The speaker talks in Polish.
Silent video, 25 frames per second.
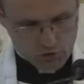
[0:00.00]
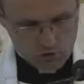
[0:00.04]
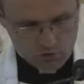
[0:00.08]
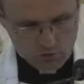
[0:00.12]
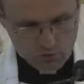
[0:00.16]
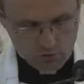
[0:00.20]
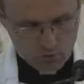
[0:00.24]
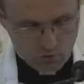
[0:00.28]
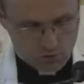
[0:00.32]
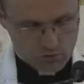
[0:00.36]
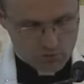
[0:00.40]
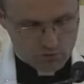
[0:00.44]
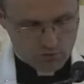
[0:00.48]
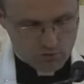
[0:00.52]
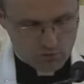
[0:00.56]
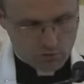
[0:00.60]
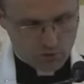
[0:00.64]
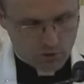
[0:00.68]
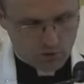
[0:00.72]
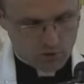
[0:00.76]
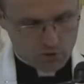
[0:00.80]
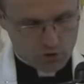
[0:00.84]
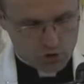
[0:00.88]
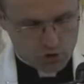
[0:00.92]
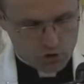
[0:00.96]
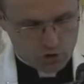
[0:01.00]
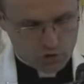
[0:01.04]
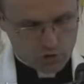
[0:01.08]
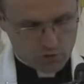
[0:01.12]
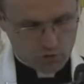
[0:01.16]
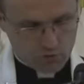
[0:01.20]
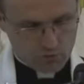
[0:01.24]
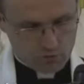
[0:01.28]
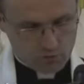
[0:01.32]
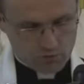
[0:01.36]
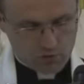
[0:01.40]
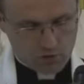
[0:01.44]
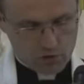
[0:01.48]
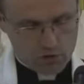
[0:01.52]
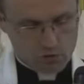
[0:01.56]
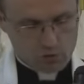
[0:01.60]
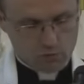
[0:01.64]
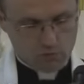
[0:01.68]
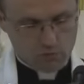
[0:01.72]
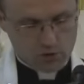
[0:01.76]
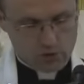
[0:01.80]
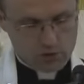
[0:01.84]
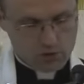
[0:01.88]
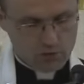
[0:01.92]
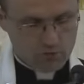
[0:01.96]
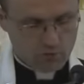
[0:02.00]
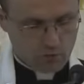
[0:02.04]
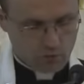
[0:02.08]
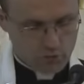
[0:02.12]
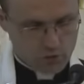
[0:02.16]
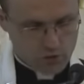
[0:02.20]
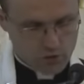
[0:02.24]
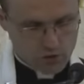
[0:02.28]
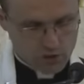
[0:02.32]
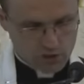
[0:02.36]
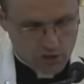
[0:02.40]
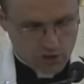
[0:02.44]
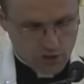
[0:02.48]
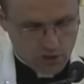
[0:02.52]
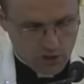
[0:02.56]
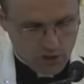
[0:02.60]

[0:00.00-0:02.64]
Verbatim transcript: teolodzy wymieniają trzy to właściwości.